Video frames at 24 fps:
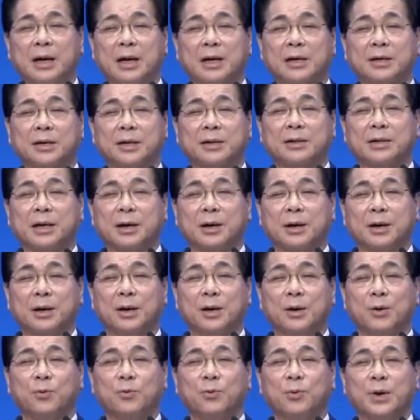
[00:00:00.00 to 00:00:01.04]
그런데
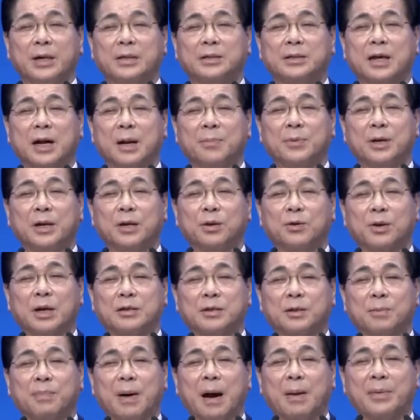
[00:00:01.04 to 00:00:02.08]
웬 사람들이
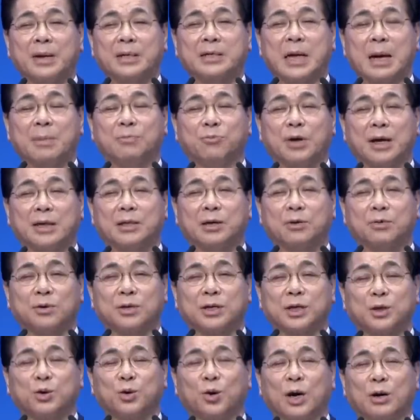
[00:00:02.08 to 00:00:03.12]
들어와서 밤에 잠도 안 자고
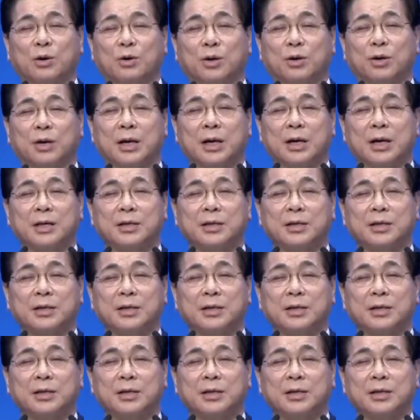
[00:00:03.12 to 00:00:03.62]
기도하고